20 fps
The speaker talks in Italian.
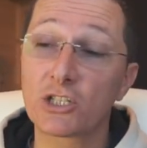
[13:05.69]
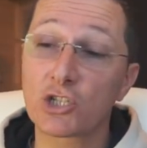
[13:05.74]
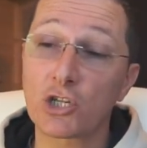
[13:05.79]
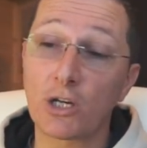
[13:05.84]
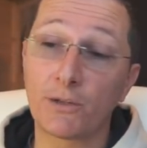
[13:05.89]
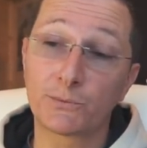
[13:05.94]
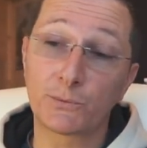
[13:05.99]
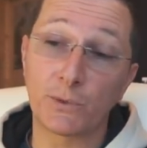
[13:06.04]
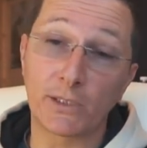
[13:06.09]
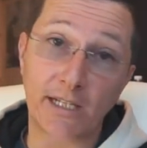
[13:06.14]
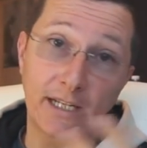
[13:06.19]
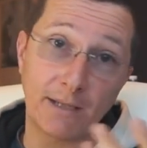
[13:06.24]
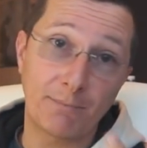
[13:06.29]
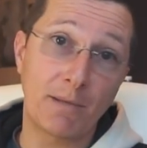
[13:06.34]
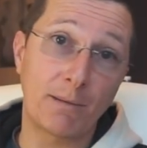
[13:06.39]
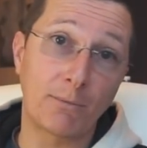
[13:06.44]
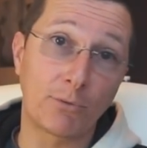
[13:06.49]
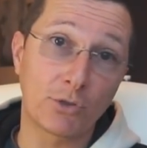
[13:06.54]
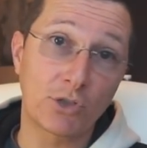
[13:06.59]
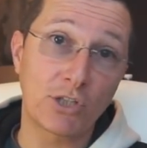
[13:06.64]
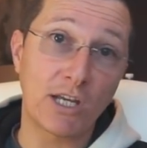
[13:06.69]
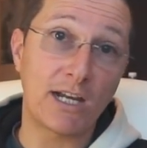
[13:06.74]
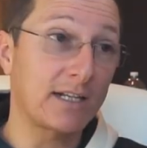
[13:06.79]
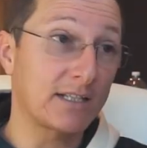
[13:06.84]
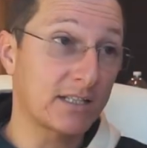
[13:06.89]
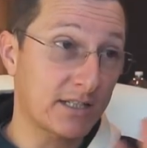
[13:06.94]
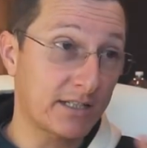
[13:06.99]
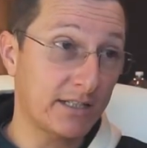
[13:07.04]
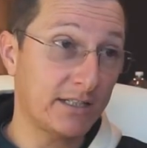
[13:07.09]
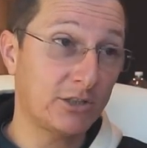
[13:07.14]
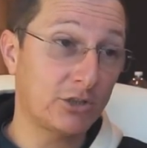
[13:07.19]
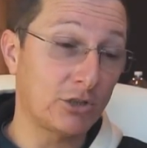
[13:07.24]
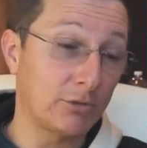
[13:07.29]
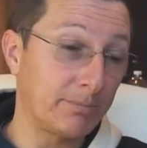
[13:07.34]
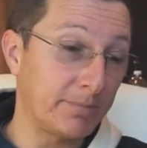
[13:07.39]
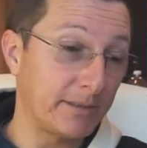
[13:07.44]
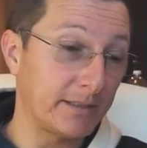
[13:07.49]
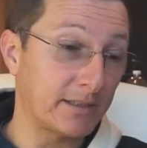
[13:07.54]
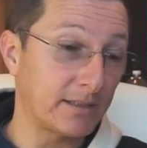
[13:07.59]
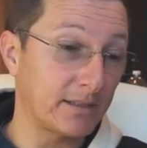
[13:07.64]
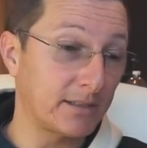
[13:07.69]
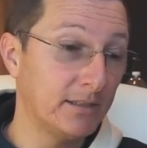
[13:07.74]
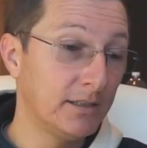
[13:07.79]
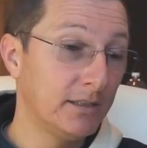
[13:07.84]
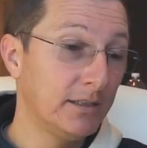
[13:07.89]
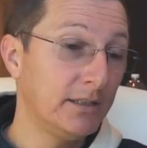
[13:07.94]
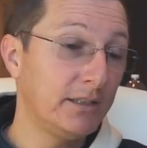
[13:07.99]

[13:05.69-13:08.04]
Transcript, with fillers: software che abbiamo già scritto per